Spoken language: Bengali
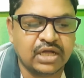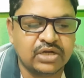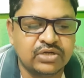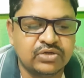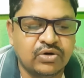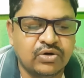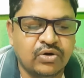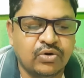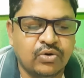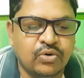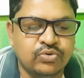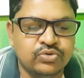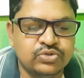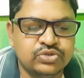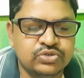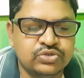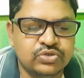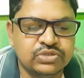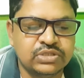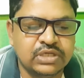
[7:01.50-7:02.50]
আলো ও
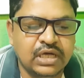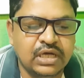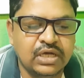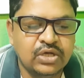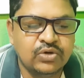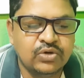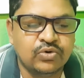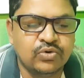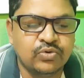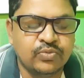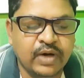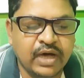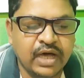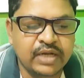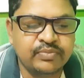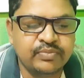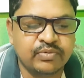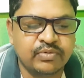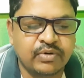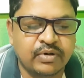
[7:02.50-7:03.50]
উষ্ণতা
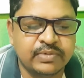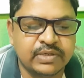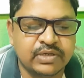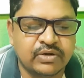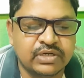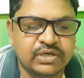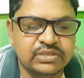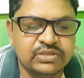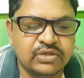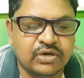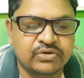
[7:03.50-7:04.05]
উভয়ের প্রভাবে ঘটে